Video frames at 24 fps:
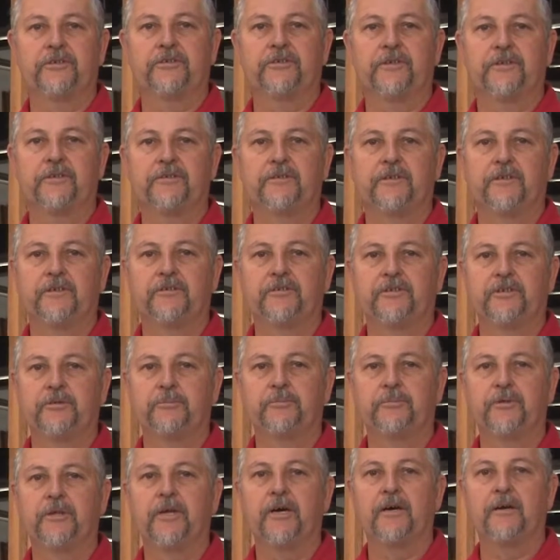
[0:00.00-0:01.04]
c'est-à-dire
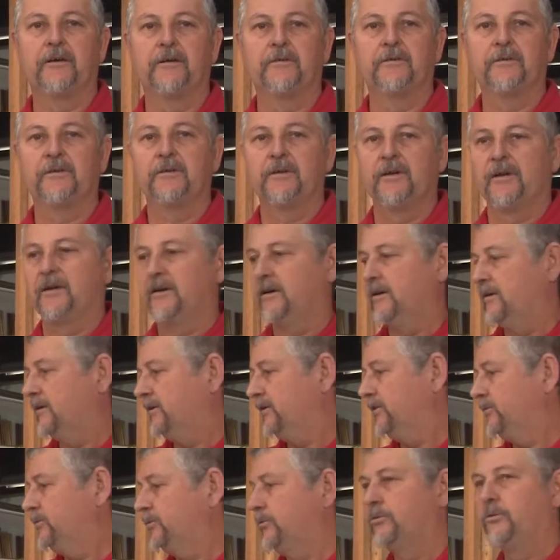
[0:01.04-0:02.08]
type dalle, à
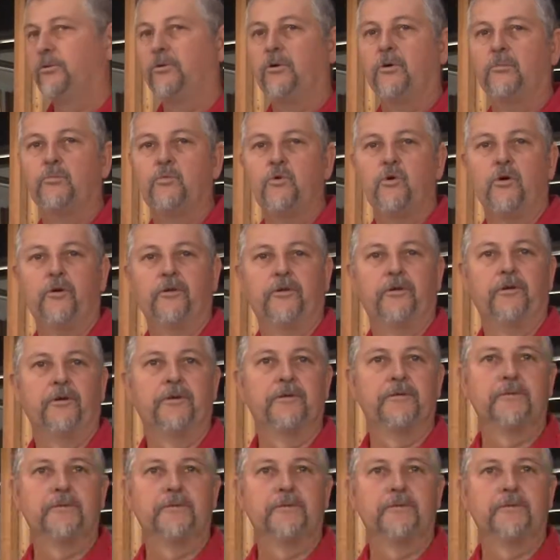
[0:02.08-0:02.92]
l'aide de l'embourde.